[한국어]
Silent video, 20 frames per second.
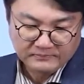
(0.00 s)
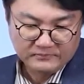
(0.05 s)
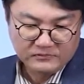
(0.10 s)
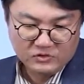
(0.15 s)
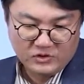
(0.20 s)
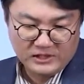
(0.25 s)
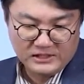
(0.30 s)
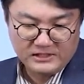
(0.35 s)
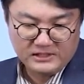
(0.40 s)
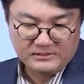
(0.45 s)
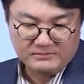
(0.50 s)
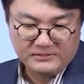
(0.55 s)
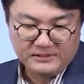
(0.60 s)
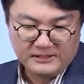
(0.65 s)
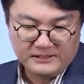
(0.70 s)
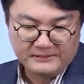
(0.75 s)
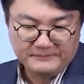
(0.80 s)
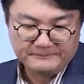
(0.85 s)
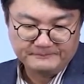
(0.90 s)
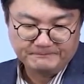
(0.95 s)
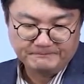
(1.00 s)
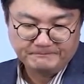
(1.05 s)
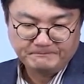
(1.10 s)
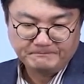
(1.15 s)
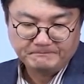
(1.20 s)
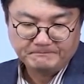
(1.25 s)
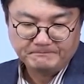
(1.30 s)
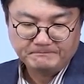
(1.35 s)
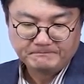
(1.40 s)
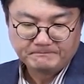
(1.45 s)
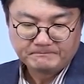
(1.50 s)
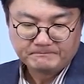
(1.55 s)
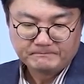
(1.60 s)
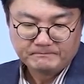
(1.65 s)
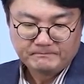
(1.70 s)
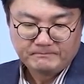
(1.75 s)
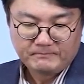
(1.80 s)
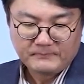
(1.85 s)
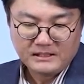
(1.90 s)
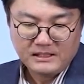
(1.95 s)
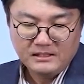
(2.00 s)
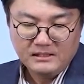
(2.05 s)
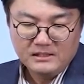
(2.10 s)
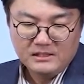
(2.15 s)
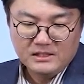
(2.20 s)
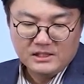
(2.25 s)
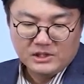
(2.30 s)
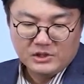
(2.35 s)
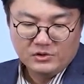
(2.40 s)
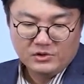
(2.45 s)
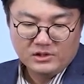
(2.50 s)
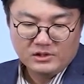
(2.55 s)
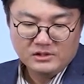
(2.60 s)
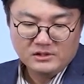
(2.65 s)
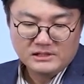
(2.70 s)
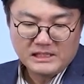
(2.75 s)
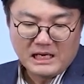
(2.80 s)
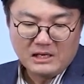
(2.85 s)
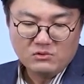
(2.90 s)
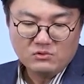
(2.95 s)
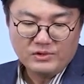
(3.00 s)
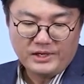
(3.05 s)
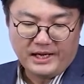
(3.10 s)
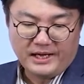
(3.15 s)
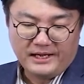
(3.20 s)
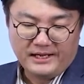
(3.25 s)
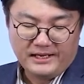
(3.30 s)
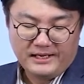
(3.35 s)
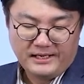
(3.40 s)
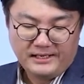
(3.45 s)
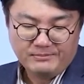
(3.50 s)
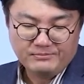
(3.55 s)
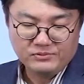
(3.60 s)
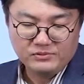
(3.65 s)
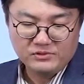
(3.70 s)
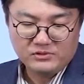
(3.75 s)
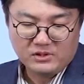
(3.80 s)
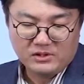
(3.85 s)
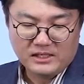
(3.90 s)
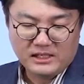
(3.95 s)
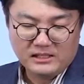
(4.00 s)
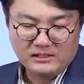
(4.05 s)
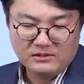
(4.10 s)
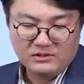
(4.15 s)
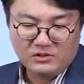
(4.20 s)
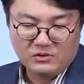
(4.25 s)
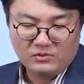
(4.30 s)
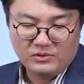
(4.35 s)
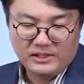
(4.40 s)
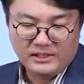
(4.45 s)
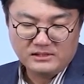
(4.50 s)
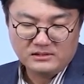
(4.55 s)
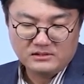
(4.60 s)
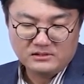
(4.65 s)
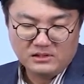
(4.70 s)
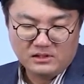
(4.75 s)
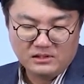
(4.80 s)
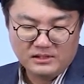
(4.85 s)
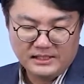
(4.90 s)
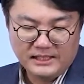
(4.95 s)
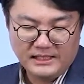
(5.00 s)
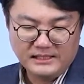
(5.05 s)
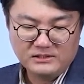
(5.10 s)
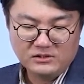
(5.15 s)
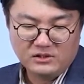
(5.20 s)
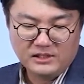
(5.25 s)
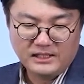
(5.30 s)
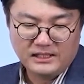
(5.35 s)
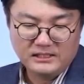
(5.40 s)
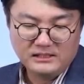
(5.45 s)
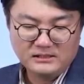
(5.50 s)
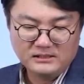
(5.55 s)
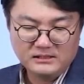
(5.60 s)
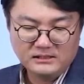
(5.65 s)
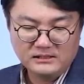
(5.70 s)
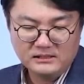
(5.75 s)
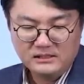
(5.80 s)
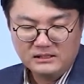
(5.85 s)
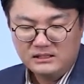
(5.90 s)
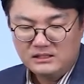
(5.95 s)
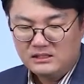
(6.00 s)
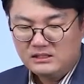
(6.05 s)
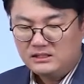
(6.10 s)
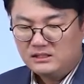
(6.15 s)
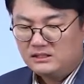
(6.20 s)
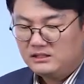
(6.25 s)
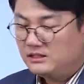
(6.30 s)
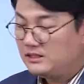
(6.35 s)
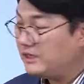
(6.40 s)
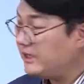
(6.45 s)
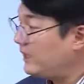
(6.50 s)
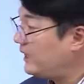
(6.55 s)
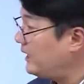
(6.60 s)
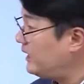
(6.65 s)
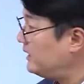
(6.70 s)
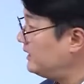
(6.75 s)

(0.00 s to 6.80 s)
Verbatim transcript: 돼 있습니다. 그리고 이걸 사후에 분석을 하는 경우에 있어서 예전에는 이게